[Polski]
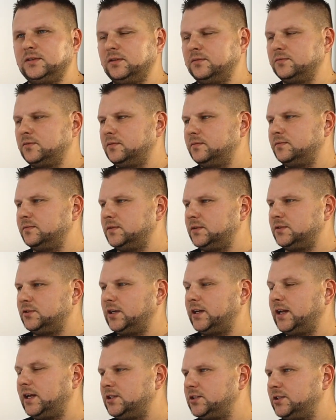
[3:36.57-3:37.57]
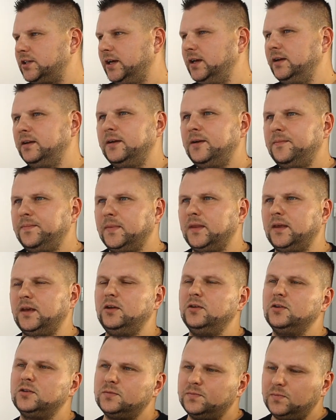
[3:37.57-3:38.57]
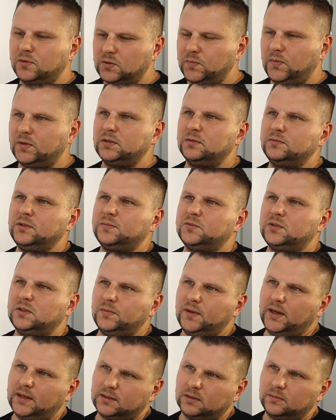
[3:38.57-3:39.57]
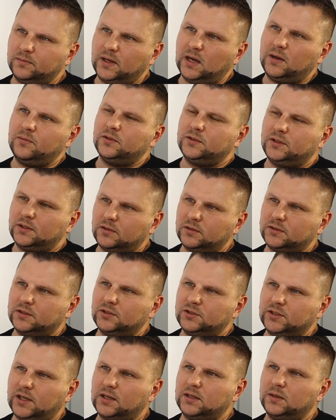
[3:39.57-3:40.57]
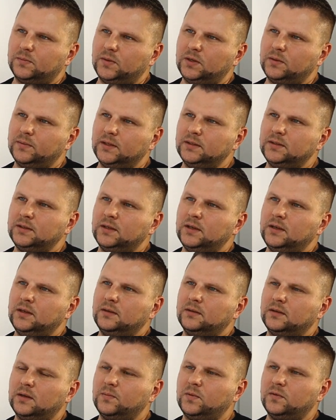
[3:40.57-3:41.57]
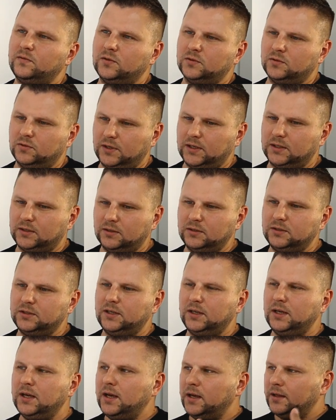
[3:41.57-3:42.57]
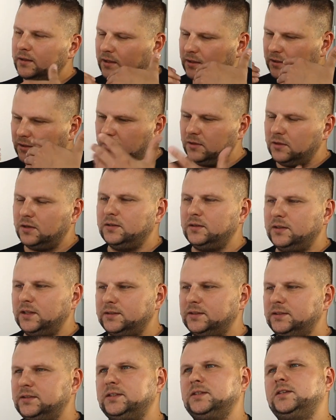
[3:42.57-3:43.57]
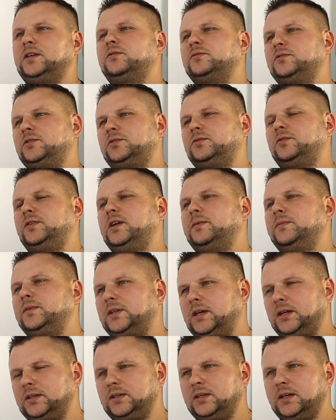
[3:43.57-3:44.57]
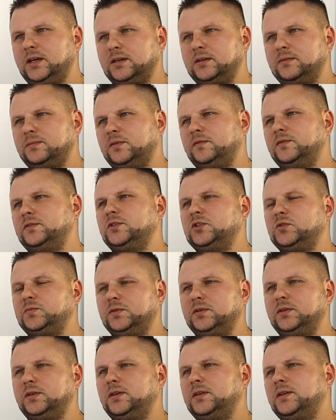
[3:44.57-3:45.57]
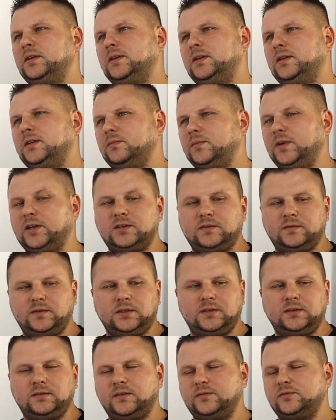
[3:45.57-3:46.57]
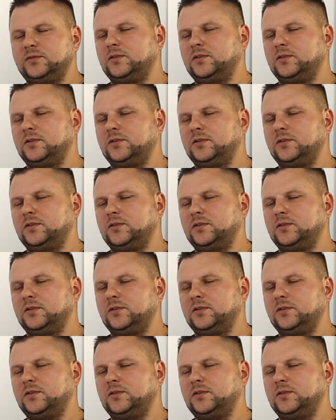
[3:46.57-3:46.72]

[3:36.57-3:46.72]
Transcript: tą, tą czereśnię i już pod spodem nie przybija ten biały, tylko ten czarny pigment nam powoduje to, że ten kolor nasycenia uzyskujemy taki, jak powinniśmy mieć we